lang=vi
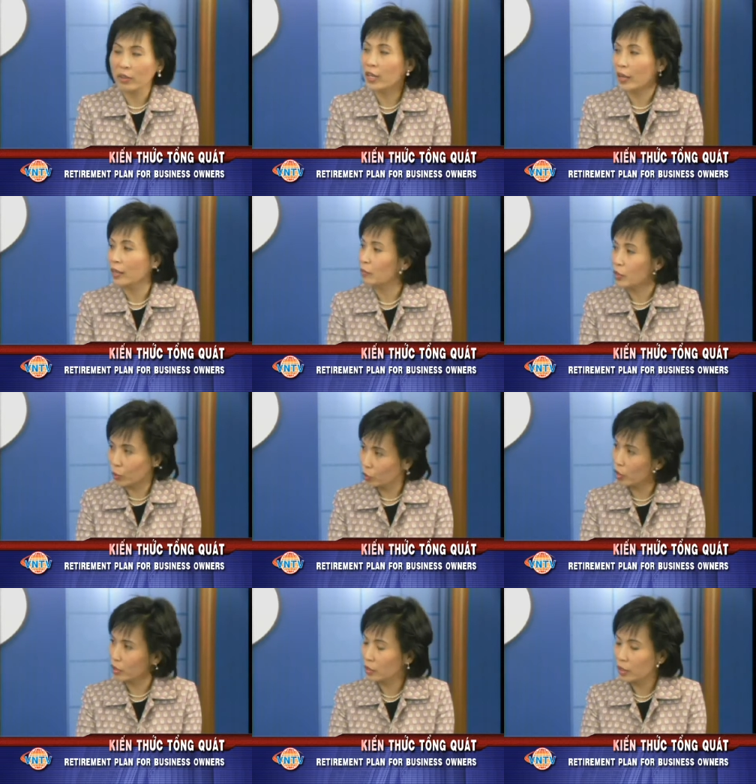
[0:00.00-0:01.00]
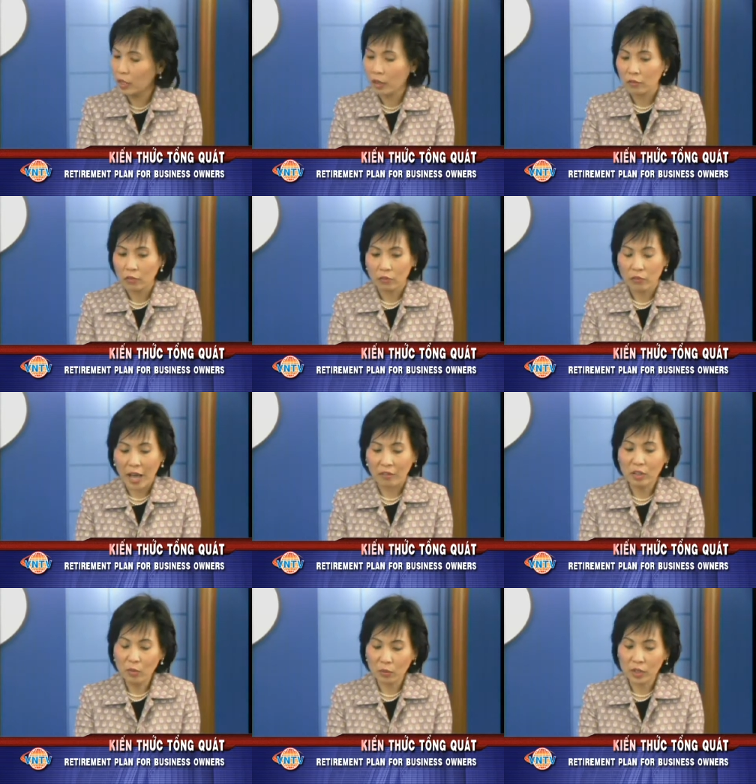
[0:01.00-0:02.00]
bên anh làm chủ thôi uh-huh.
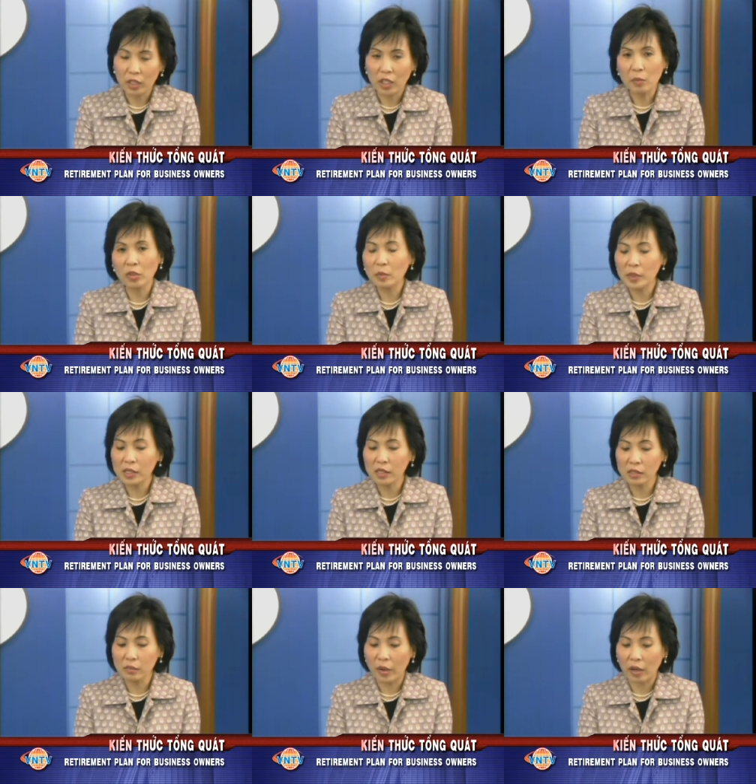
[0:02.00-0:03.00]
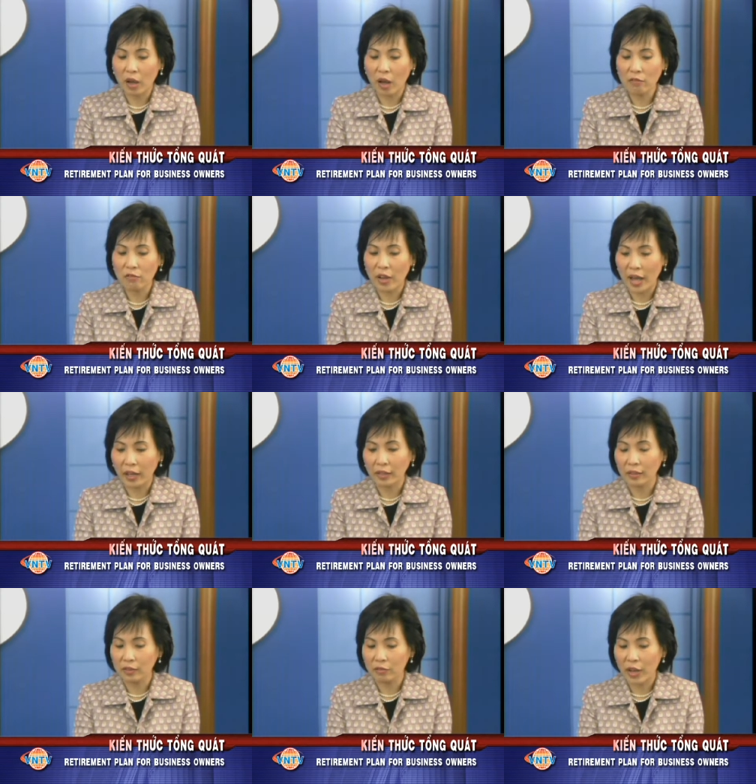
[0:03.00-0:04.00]
và với một người có một cái business mà có
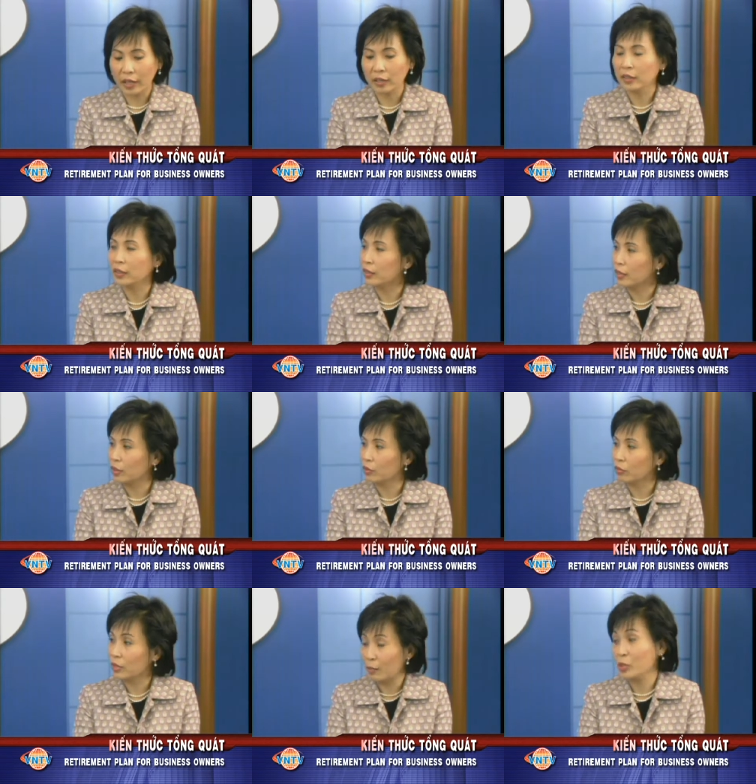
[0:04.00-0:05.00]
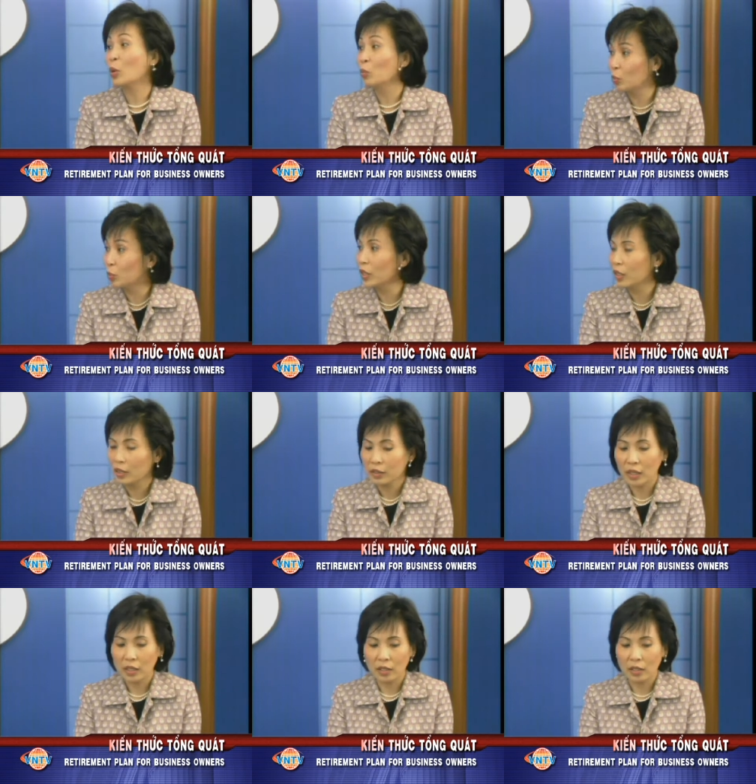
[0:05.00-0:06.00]
vài vài người làm chung
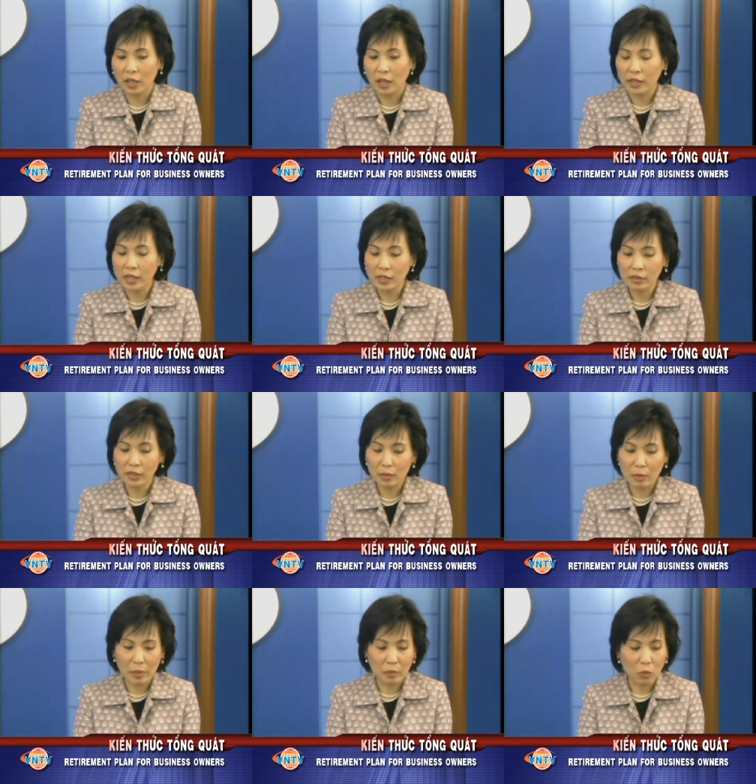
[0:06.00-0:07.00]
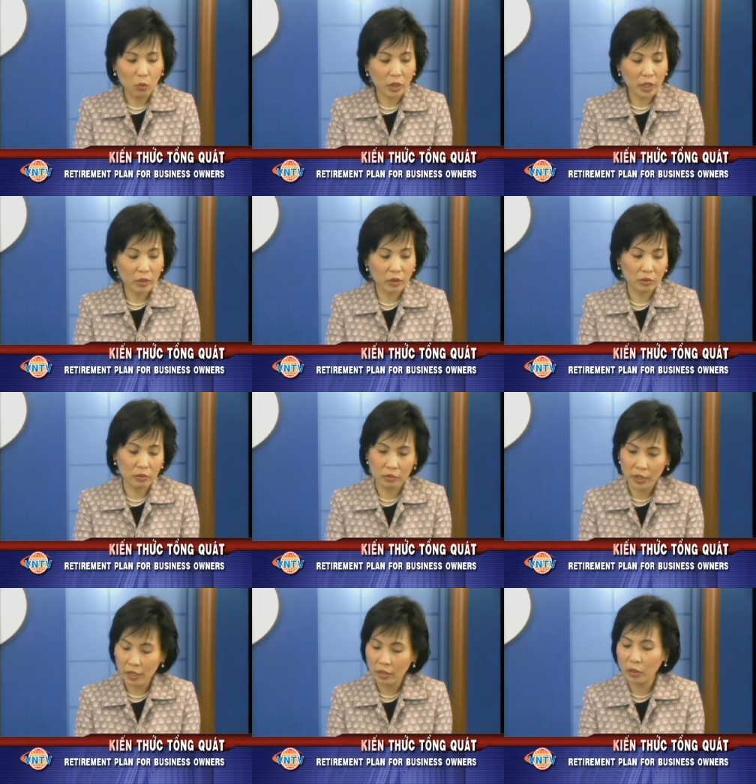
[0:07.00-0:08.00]
thì cái khi mà mình mua cái cái,
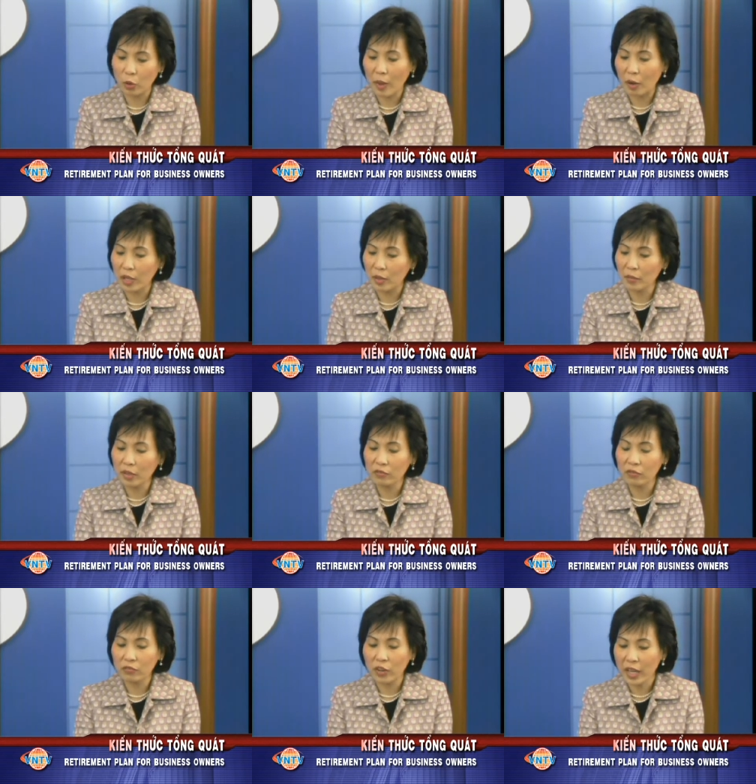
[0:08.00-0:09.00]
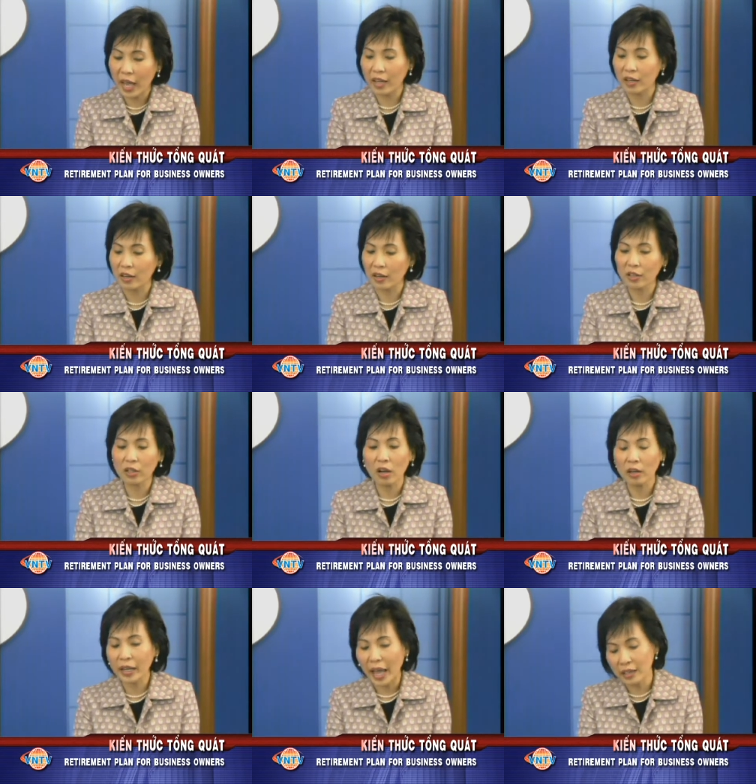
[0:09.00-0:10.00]
cái quỹ bảo hiểm với hai người đó nó
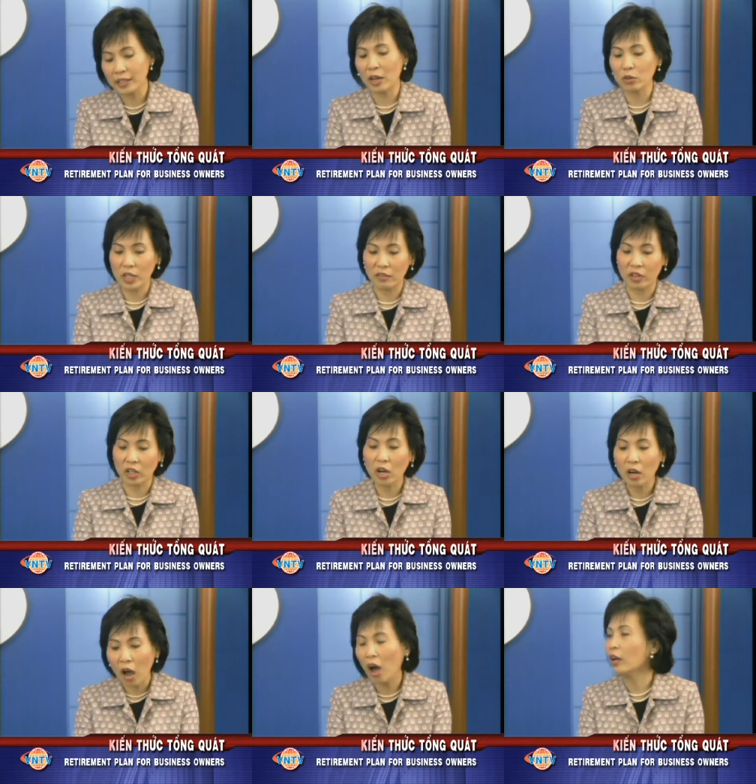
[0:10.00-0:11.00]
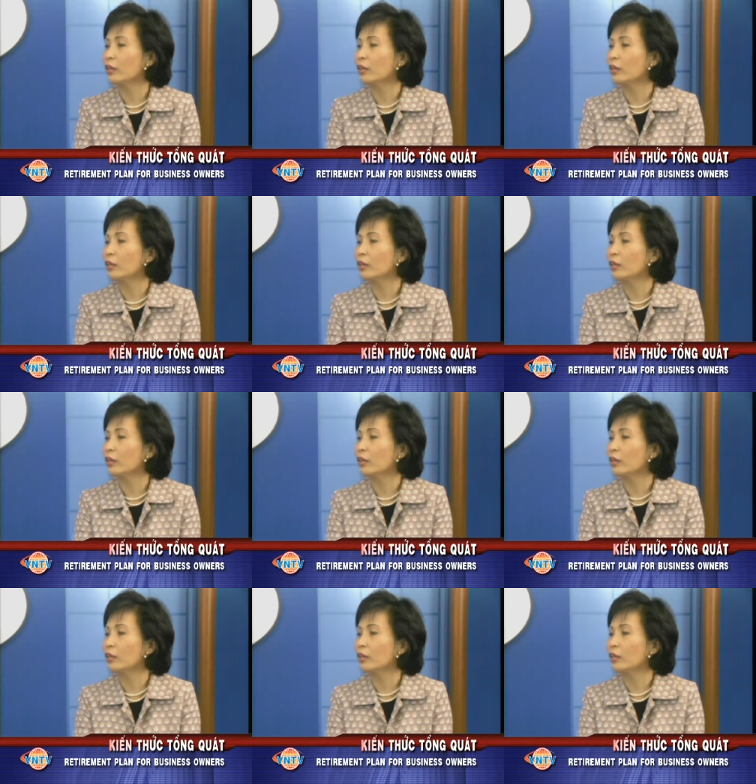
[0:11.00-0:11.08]
có khác nhau gì và nó có khó